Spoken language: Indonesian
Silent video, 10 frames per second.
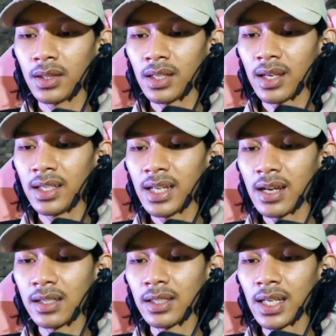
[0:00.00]
Nah, ini
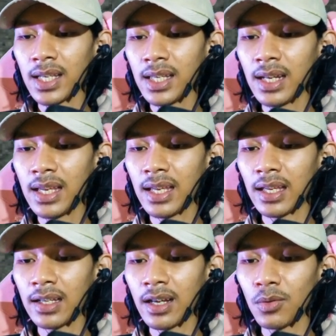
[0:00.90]
agak tricky nih.
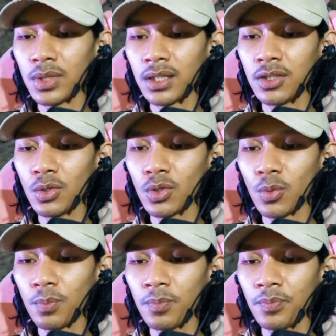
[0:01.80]
Aku lihat di YouTube.